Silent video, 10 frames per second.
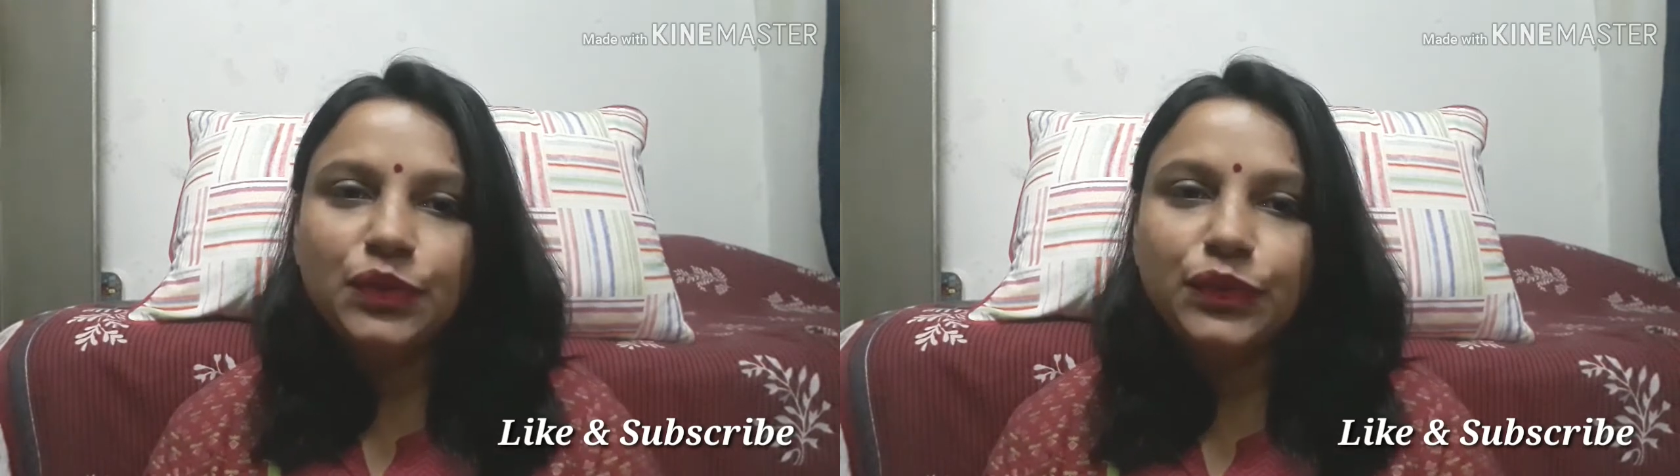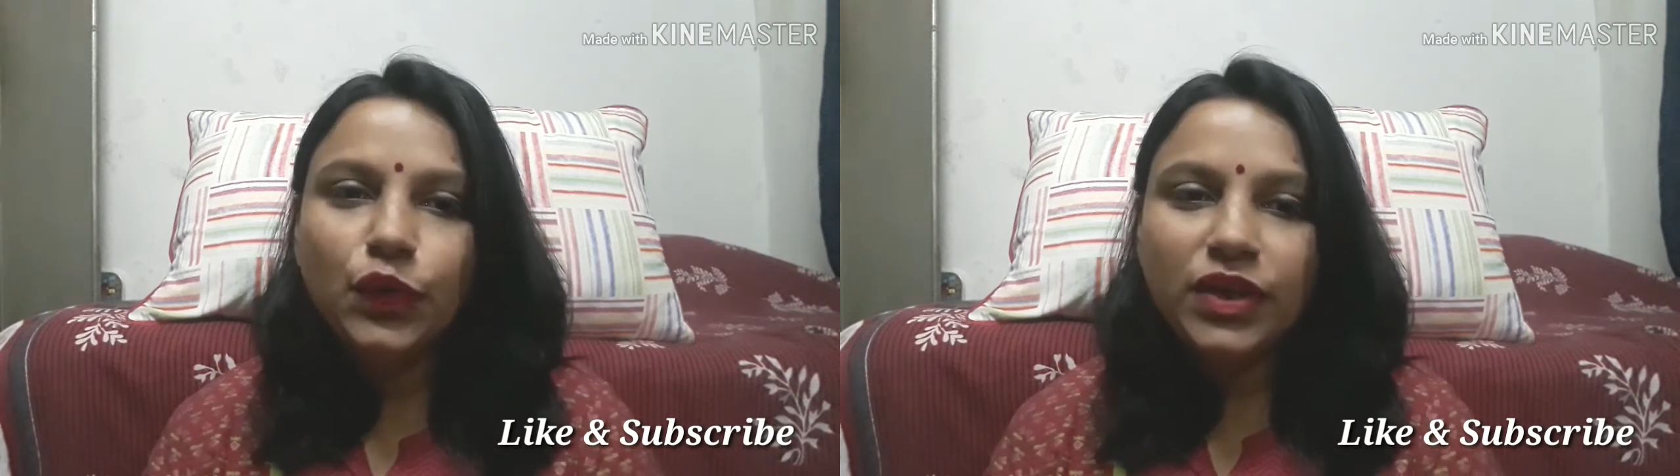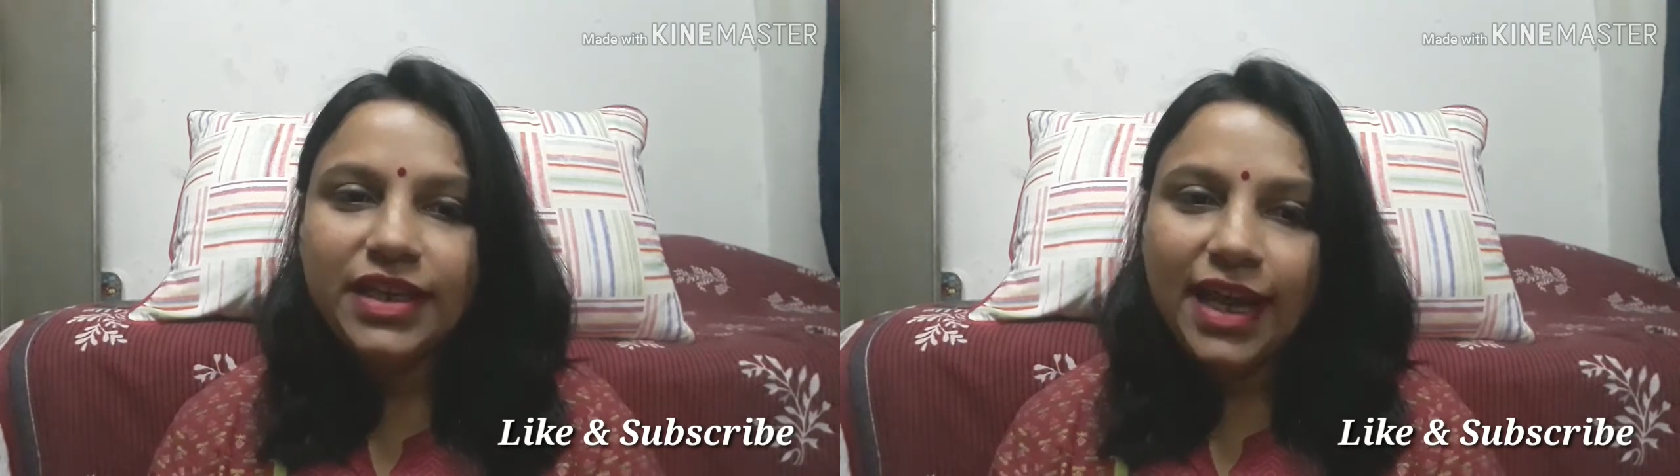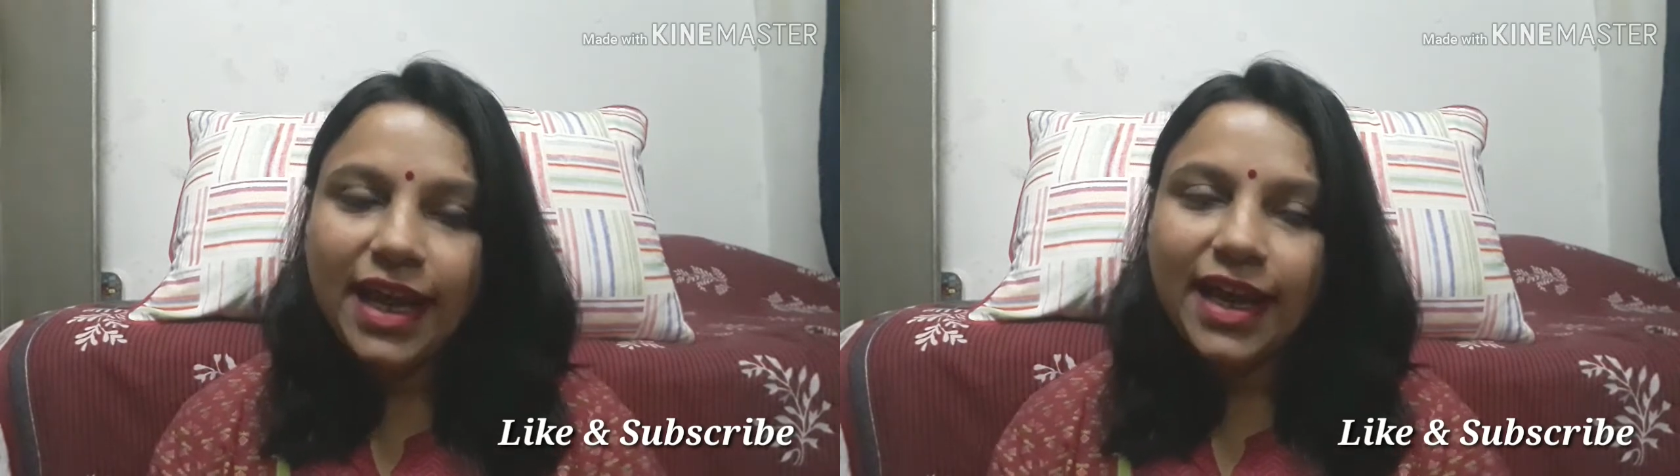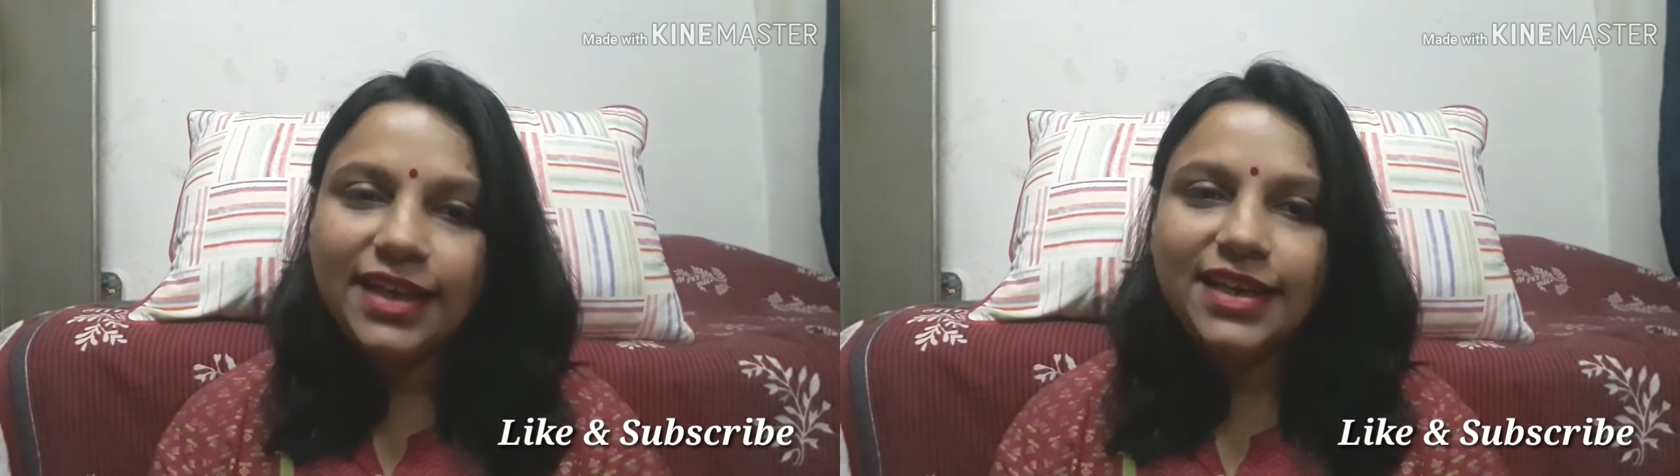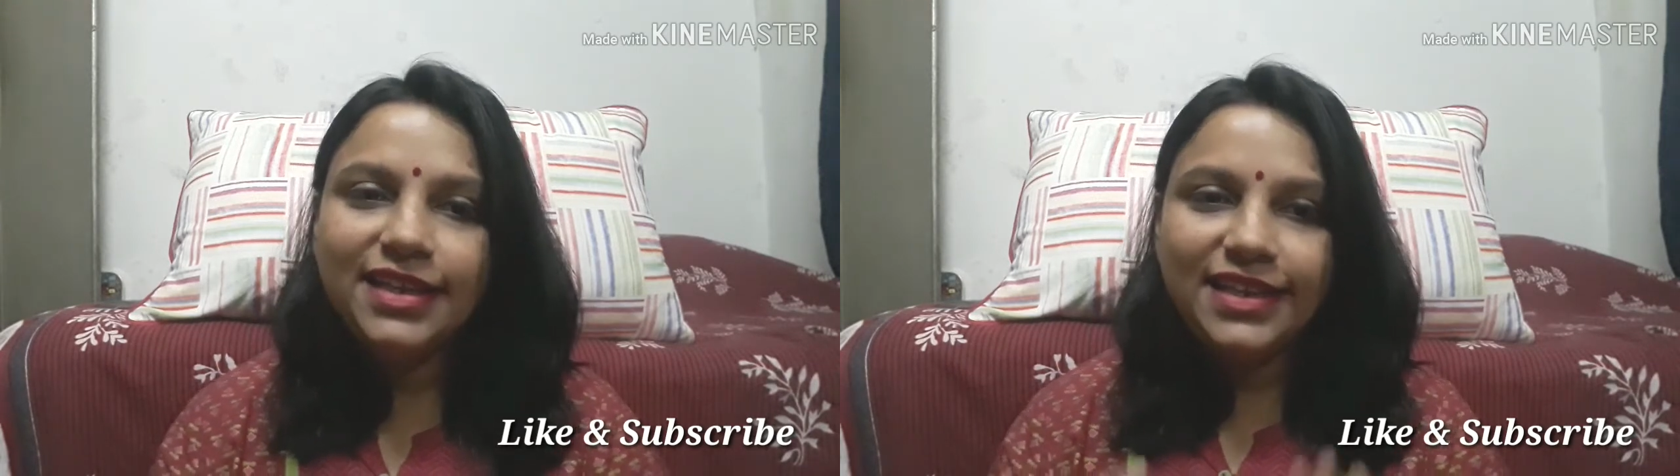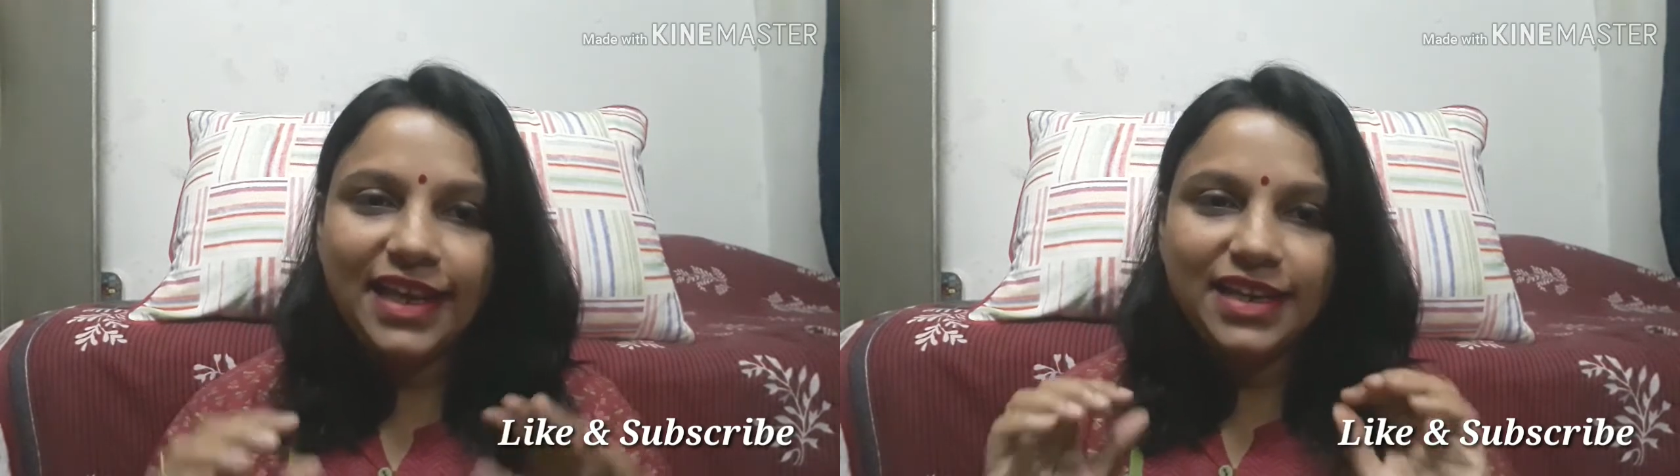वो ये है कि ये